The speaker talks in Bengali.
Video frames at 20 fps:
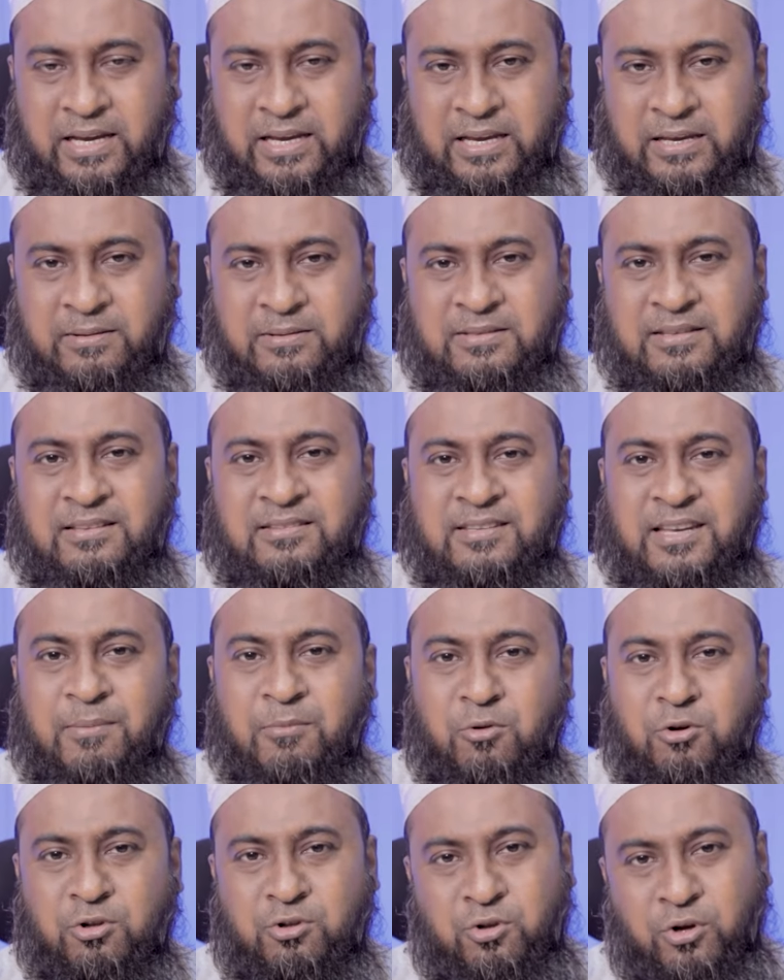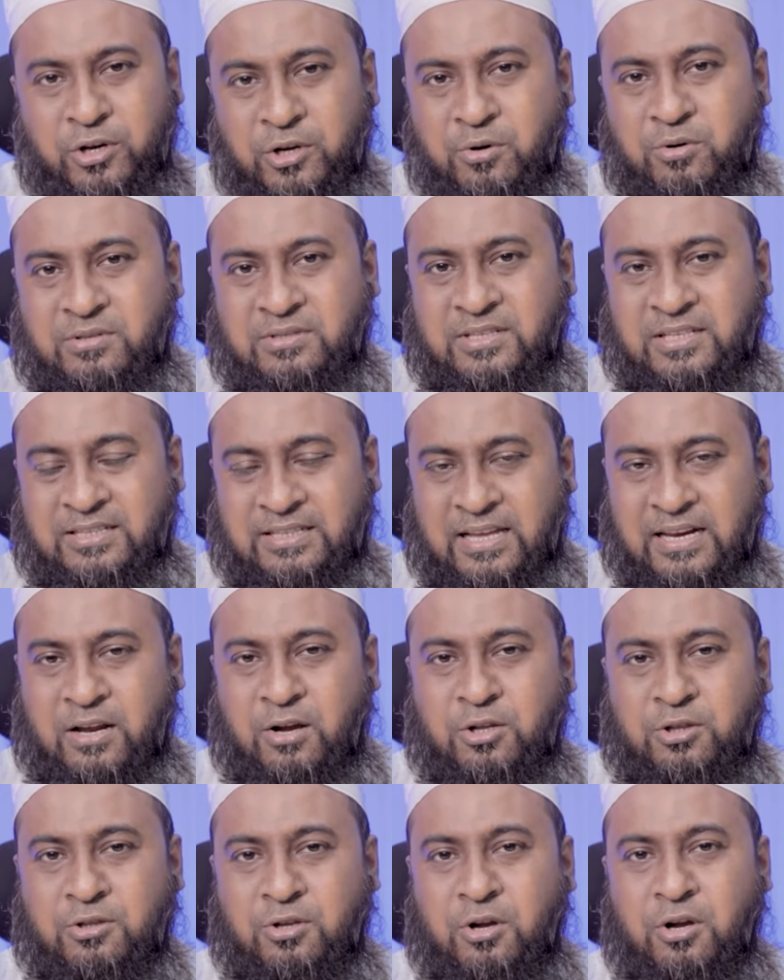এই সিস্টেমগুলো তৈরি করছে তারা
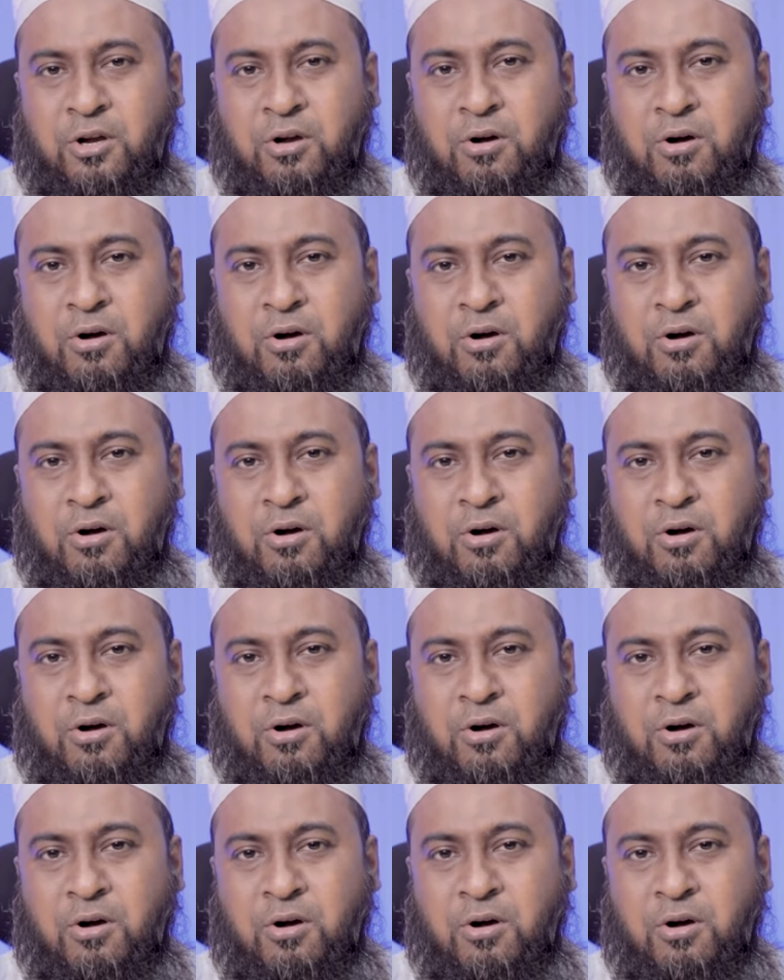হয়তো